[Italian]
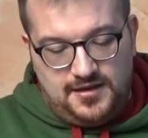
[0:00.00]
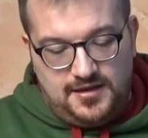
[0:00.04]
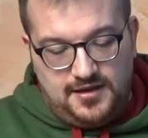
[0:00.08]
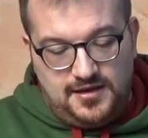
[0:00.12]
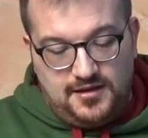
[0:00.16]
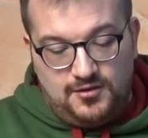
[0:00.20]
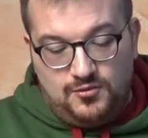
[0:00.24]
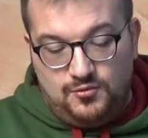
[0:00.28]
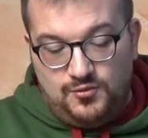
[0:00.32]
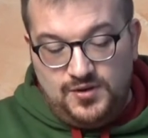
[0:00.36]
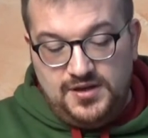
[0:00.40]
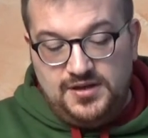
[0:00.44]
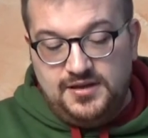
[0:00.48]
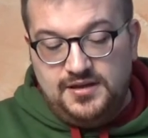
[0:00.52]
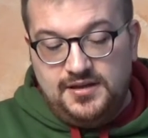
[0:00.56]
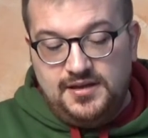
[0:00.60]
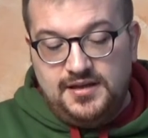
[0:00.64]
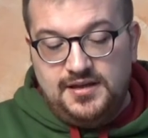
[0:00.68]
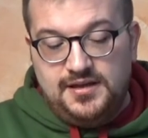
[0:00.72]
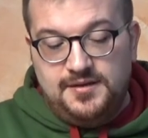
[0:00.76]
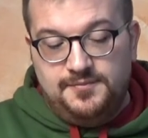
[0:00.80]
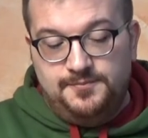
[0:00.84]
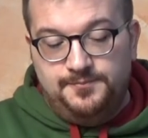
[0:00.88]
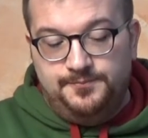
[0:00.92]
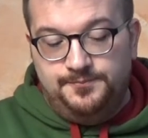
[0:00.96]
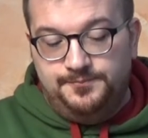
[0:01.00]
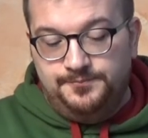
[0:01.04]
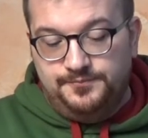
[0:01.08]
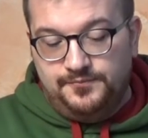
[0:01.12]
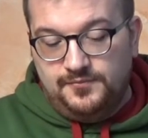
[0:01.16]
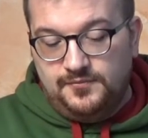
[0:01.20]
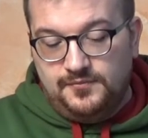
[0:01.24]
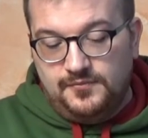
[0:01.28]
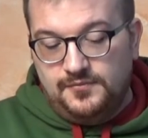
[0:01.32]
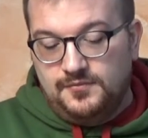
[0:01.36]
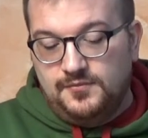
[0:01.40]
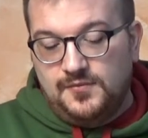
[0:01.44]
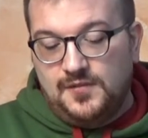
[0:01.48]
eh, quindi mh,
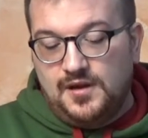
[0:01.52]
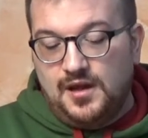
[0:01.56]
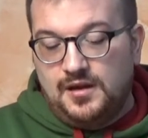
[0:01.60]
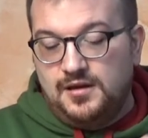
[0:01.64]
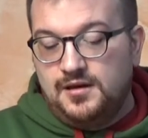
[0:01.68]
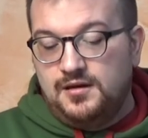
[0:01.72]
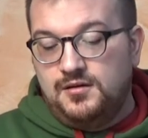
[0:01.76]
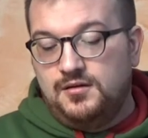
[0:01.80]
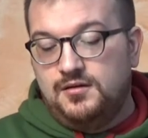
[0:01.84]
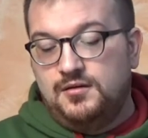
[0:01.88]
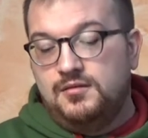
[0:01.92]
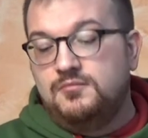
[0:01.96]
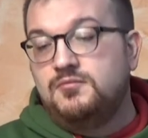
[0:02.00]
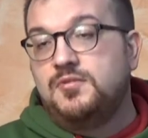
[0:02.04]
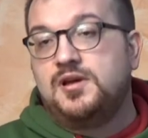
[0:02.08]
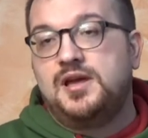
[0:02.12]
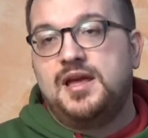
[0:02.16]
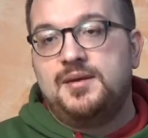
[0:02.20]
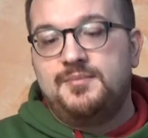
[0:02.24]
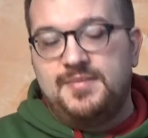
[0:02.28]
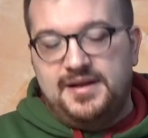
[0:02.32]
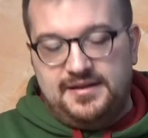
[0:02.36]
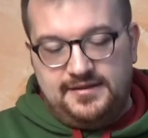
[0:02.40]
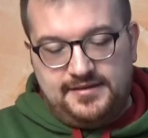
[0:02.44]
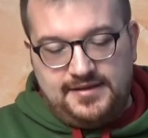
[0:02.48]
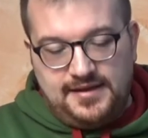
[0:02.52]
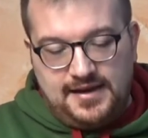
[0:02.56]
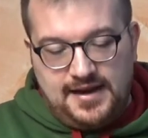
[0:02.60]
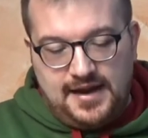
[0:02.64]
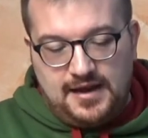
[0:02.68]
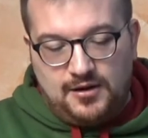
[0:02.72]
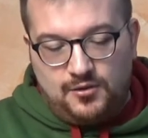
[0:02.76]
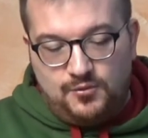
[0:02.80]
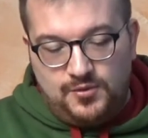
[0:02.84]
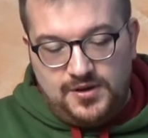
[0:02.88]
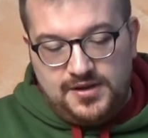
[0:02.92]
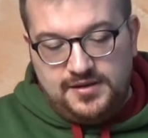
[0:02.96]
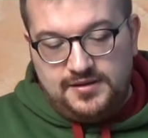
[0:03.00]
mm, che
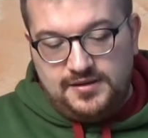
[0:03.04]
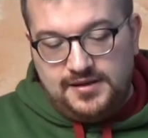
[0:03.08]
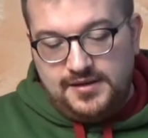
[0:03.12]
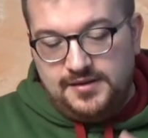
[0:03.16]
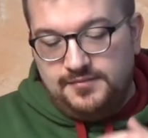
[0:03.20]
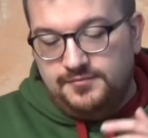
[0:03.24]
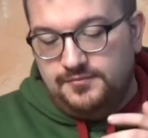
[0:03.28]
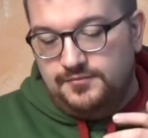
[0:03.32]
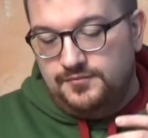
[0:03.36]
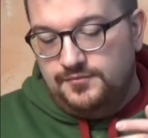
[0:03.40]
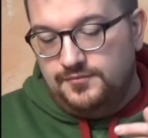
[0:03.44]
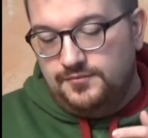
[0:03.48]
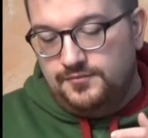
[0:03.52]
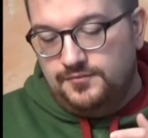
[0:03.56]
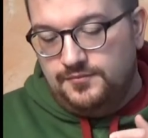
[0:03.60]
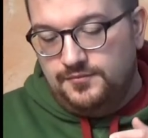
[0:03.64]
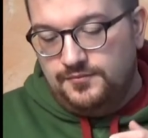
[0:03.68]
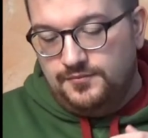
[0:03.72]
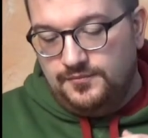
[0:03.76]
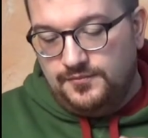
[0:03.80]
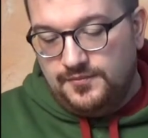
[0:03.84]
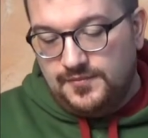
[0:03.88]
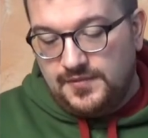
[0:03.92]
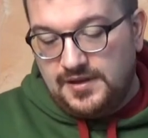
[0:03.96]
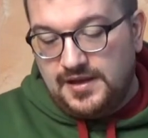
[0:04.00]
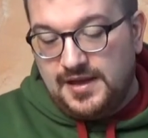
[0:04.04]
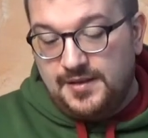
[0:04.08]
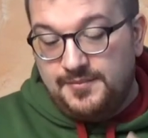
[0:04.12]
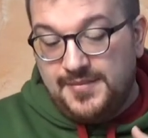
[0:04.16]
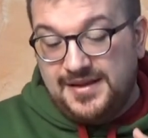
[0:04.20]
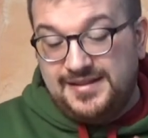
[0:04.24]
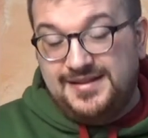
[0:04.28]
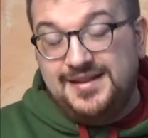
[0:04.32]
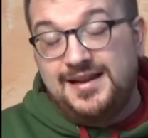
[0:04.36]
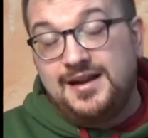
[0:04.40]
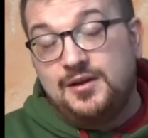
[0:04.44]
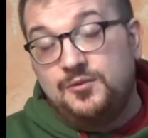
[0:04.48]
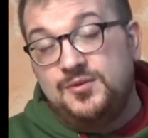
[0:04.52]
manterrà, quindi, mh, che
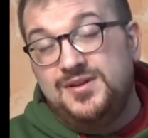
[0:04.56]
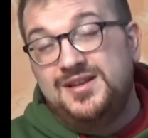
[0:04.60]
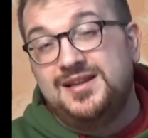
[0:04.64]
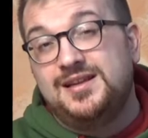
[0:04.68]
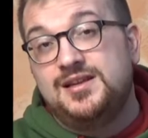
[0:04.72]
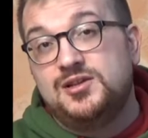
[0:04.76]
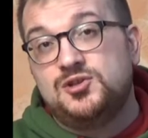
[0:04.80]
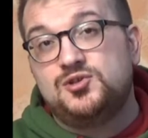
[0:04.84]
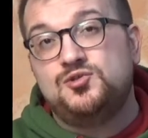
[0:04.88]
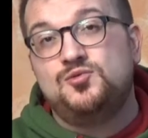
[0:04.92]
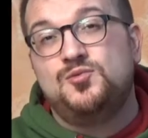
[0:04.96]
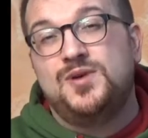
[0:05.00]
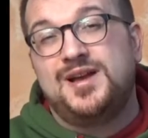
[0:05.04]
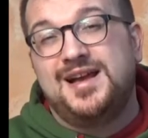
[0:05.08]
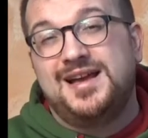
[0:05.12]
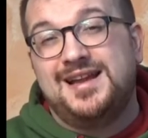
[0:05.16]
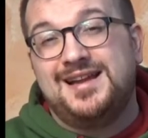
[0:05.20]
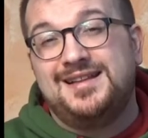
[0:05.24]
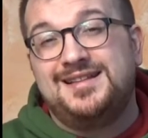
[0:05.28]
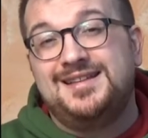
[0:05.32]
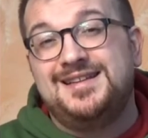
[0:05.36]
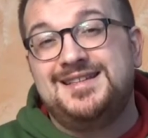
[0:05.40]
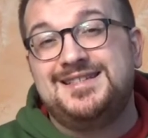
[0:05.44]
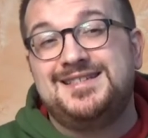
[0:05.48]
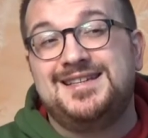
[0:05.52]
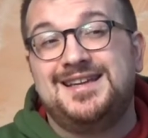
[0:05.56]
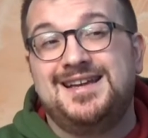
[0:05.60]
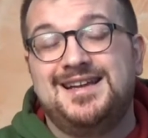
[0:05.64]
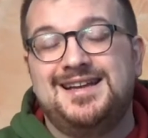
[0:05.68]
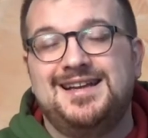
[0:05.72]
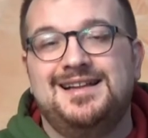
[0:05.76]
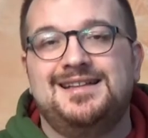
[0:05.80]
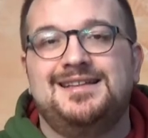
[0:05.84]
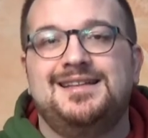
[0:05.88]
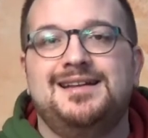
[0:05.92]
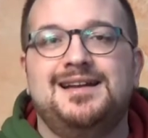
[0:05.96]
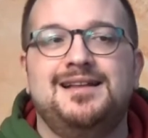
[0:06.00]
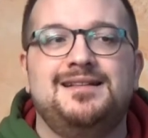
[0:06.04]
manterrà quindi le sue caratteristiche
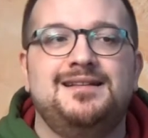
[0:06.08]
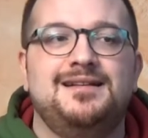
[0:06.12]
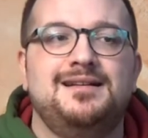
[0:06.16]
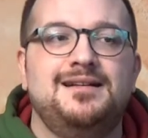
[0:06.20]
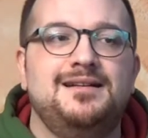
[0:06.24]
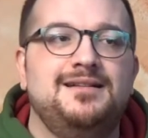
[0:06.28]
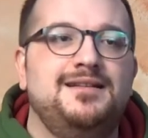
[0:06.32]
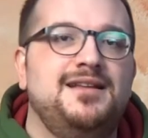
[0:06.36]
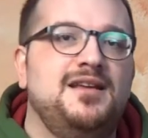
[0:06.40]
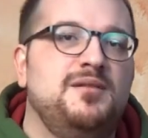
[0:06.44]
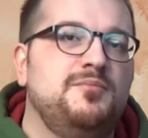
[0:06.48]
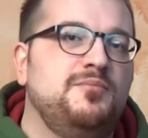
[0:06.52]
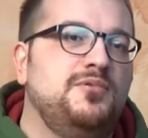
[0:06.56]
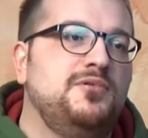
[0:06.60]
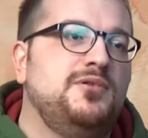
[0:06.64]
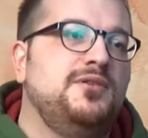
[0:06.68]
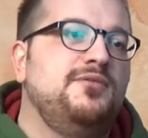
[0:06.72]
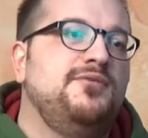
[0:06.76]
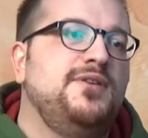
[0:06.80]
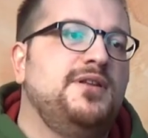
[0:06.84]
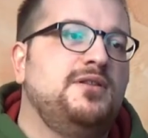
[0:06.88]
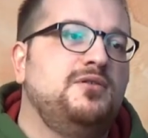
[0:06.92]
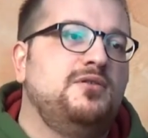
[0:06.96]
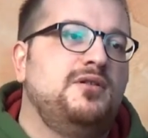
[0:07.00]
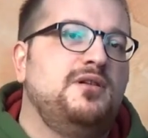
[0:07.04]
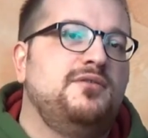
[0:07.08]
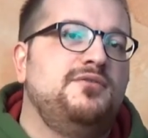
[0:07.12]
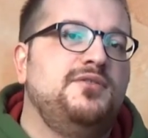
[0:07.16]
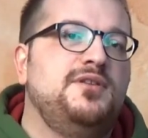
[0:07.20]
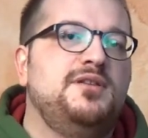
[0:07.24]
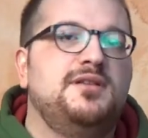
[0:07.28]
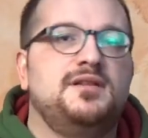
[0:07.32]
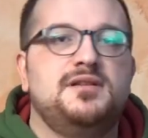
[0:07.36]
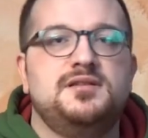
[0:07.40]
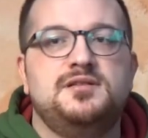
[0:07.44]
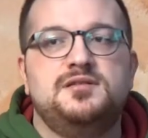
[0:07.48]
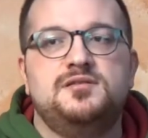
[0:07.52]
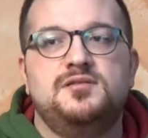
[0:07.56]
inalterate nel tempo, di fatto la
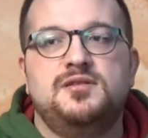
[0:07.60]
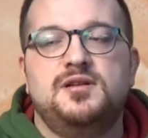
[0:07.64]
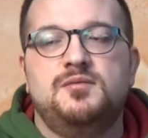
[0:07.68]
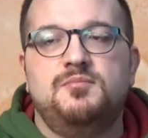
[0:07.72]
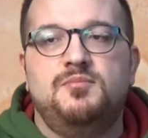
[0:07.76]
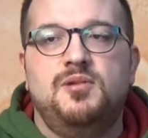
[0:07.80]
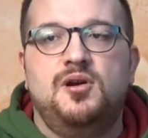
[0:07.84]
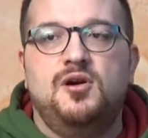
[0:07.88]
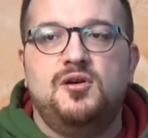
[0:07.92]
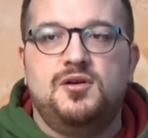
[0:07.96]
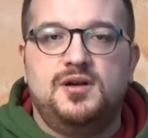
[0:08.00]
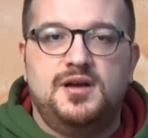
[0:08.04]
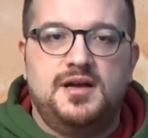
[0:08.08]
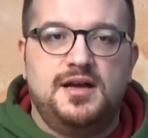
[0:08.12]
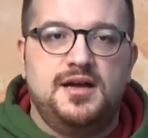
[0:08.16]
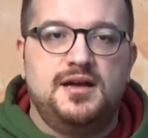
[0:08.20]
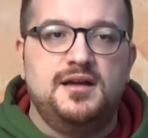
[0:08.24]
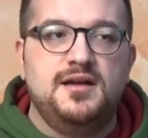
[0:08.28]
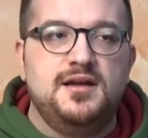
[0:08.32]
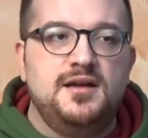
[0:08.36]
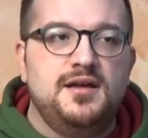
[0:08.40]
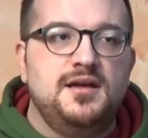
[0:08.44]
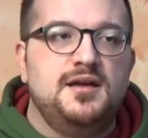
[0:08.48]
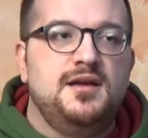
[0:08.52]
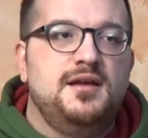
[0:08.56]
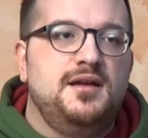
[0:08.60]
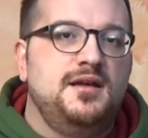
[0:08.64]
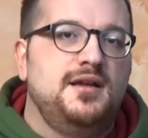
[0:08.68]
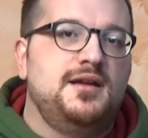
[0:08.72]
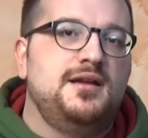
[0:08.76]
filtrazione blocca